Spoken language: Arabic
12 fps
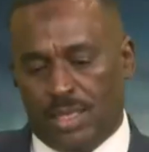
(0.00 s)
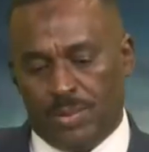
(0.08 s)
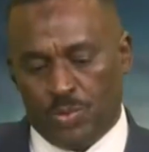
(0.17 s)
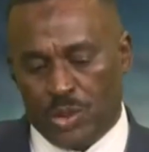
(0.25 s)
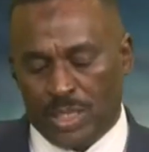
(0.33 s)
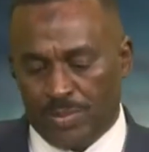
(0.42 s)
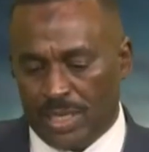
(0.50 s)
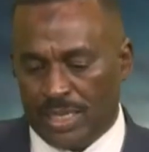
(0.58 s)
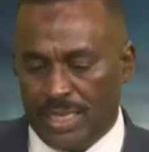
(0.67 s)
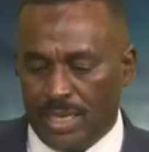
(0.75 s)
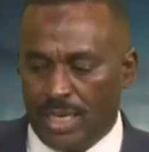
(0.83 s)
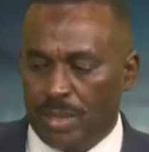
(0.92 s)
المدرب ده
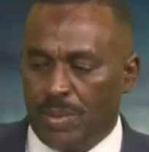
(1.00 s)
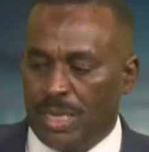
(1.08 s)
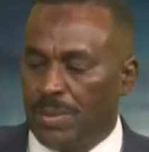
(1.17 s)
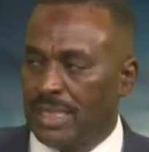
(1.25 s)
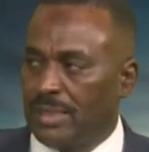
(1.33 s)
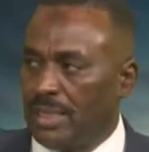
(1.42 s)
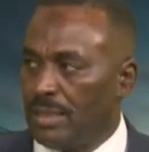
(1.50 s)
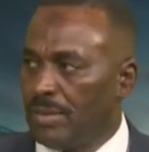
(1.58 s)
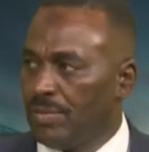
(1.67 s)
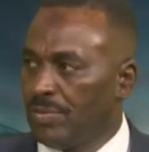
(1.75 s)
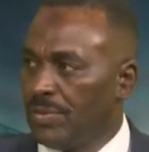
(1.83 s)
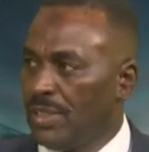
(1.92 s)
رجع ل 4 4 2
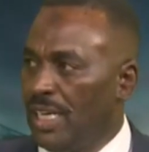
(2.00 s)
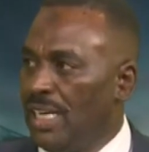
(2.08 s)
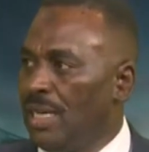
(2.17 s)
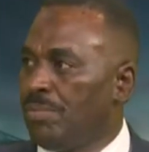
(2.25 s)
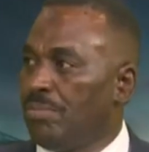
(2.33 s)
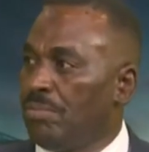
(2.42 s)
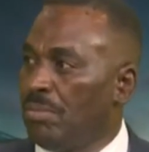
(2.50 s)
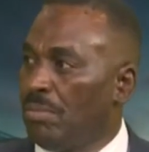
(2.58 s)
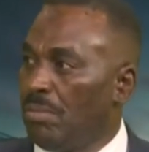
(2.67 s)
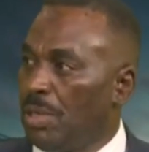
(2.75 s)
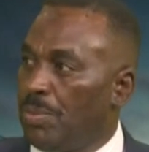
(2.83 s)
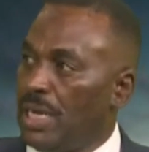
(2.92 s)
حيلعب
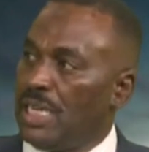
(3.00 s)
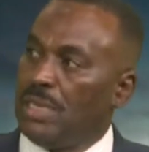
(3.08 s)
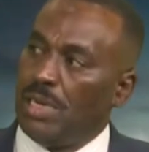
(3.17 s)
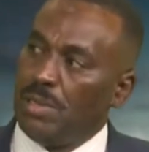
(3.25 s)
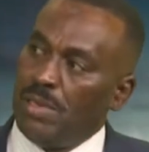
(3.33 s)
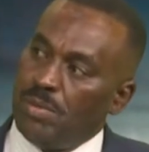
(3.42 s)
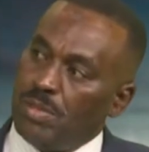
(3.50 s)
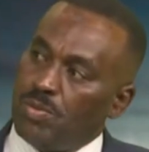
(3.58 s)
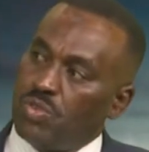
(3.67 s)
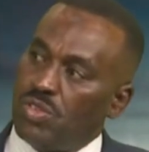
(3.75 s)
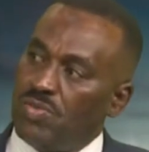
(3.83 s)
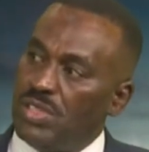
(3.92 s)
ابراهيم مع محمد
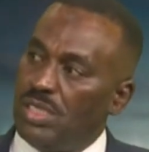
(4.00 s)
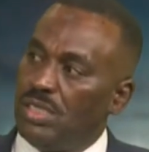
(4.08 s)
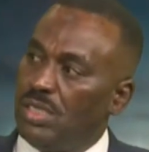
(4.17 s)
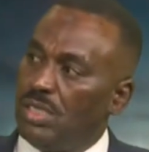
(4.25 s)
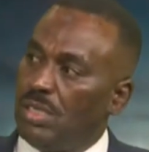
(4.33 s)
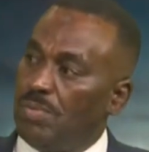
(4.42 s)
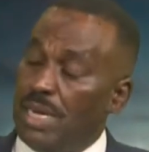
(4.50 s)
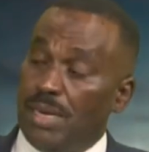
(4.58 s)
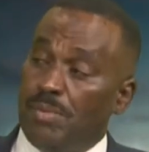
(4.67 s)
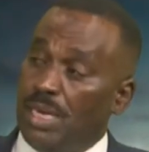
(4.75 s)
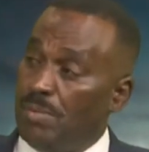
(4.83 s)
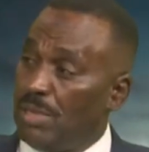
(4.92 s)
مصطفى مع
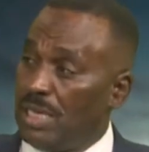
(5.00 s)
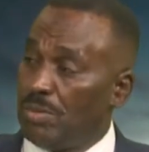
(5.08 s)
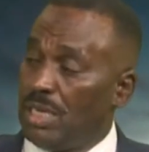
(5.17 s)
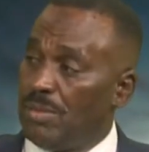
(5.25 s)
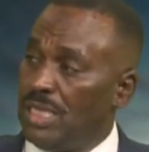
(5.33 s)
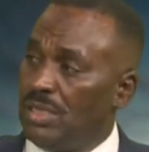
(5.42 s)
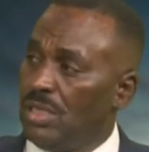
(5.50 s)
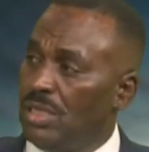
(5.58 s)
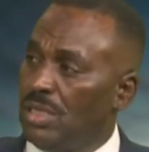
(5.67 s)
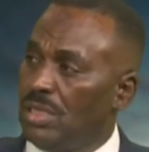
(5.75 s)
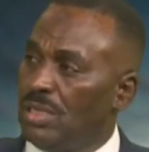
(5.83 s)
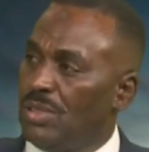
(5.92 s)
محمد عبد الرحمن
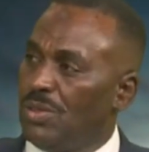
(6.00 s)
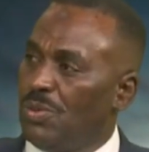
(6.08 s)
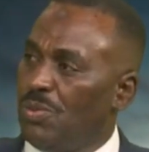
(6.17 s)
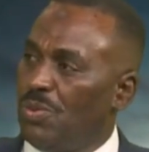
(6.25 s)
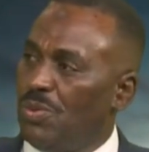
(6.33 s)
انت هو